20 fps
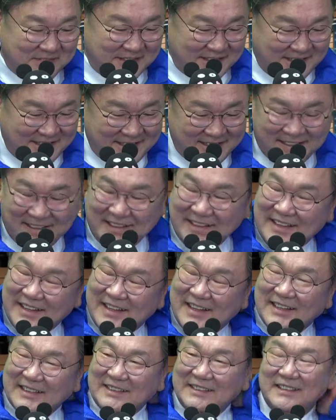예.
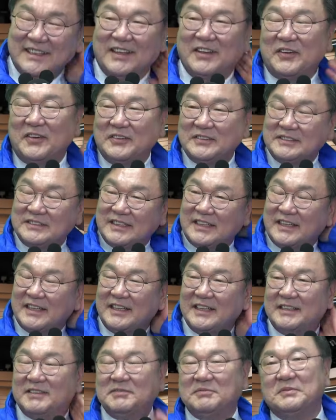근데요,
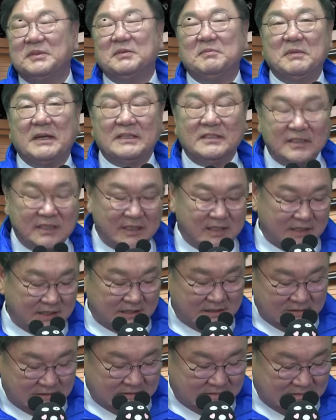이제 뭐
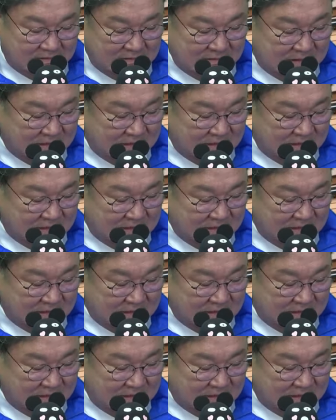판세는